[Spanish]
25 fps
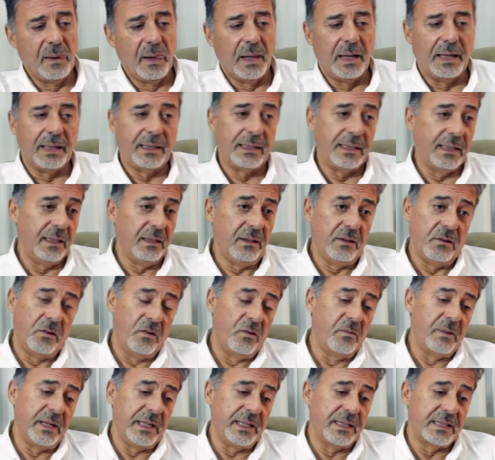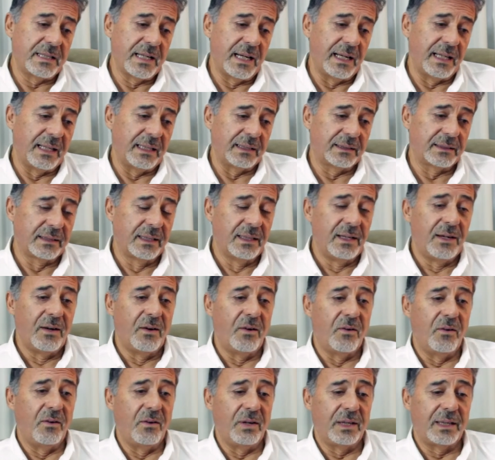están humanizadas
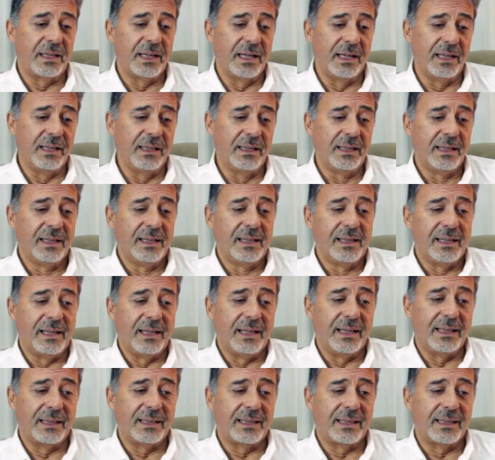o están eh,